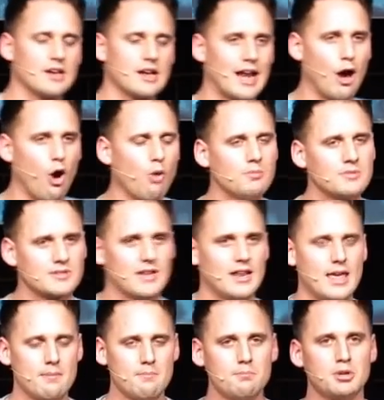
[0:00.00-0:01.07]

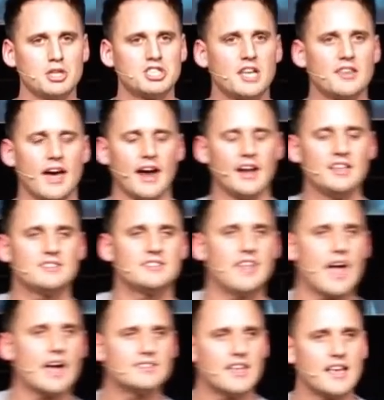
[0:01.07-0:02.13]
Glaubensleben besteht eigentlich
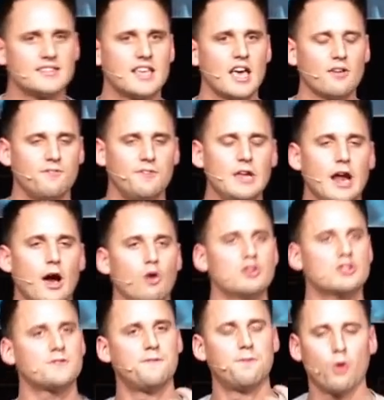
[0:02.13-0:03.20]
sehr, sehr, sehr viel
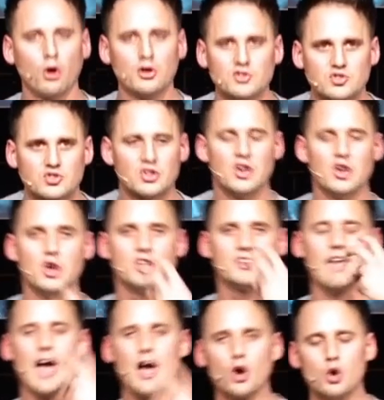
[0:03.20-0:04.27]
aus Frust
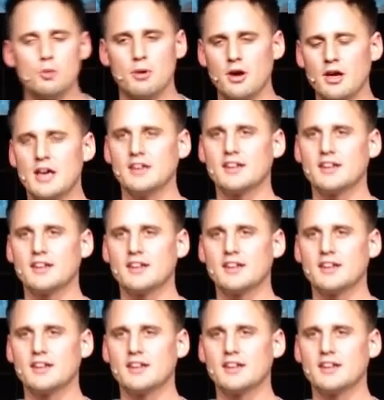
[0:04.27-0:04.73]
darüber,